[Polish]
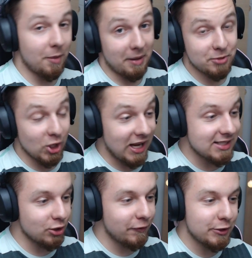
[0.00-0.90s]
Dobra, przy
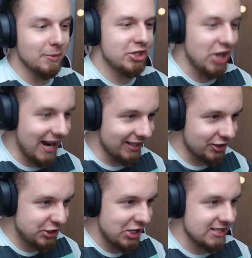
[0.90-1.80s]
okazji otwórzmy
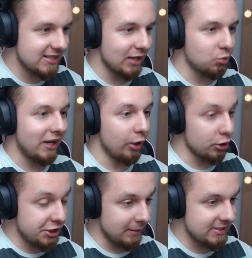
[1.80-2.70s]
Giant Chesta, tutaj
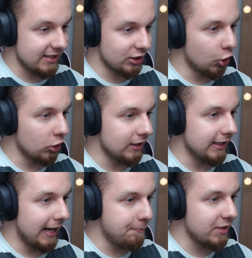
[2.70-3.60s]
800
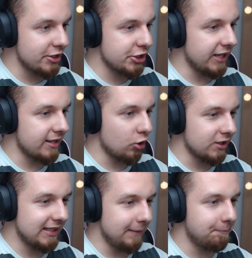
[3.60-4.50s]
golda,
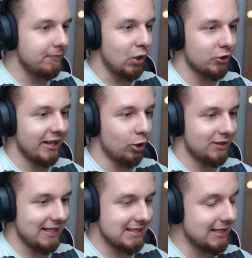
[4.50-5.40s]
szkieletonki, do
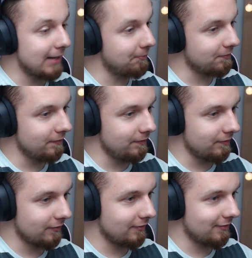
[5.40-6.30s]
tego Tesla,
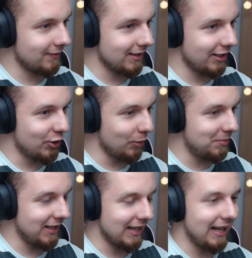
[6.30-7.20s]
mm,
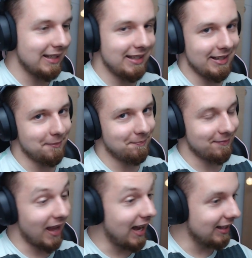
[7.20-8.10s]
Goblin Gang i...
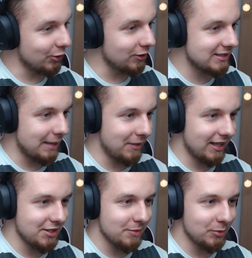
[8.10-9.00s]
A, no same
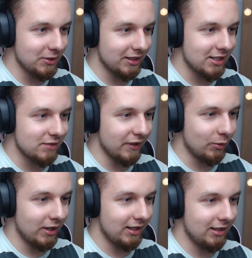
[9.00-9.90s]
na razie były takie
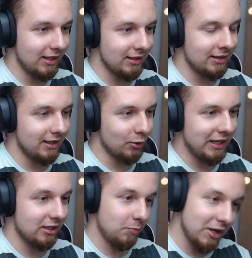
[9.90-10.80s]
zwykłe i jedne
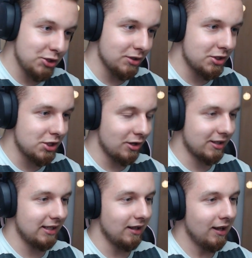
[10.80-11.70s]
rokiety, 53
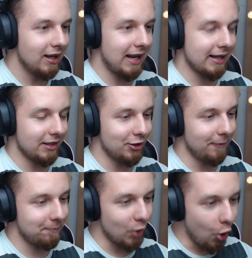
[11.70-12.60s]
rokiet, rakiet,
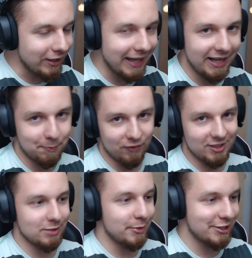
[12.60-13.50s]
no okej, okay,
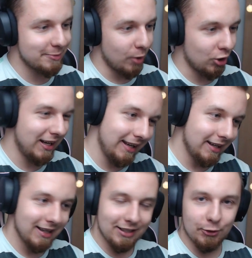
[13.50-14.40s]
powiedzmy, że spoko, ale
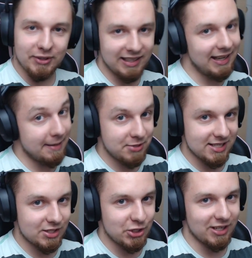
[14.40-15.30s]
no nie
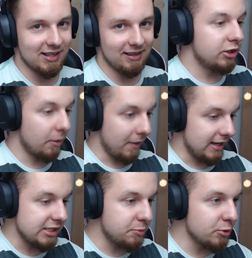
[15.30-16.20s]
najlepsza skrzynka.
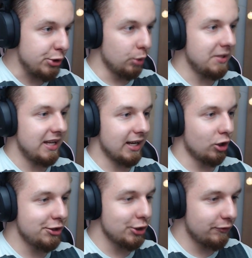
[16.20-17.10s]
Dobra, jesteśmy już u mnie na
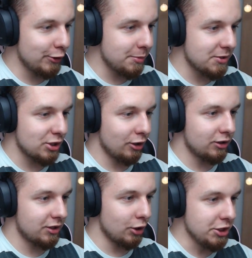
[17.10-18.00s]
koncie, otwórzmy sobie
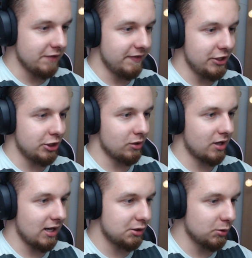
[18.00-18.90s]
od, oczywiście od
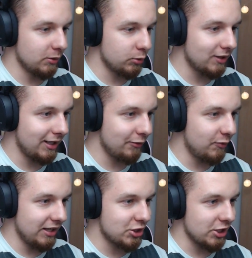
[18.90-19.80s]
razu tutaj
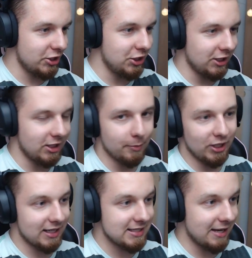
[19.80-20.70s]
free czyściki,
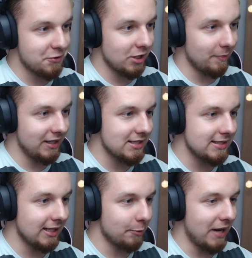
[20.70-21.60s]
bo jak zawsze będzie
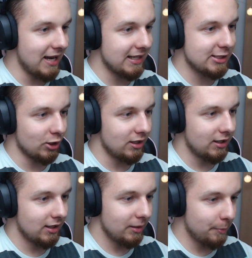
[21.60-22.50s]
z nich bardzo,
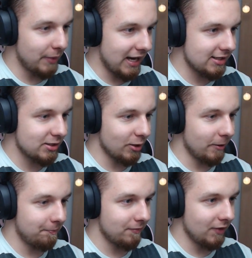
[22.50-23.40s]

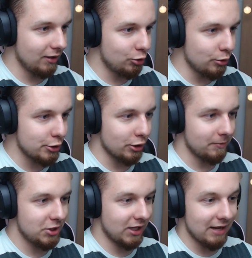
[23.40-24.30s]
bardzo mm,
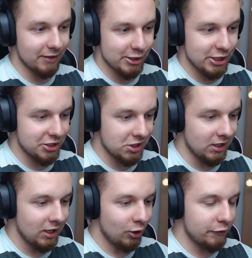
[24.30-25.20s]
dużo ciekawych rzeczy.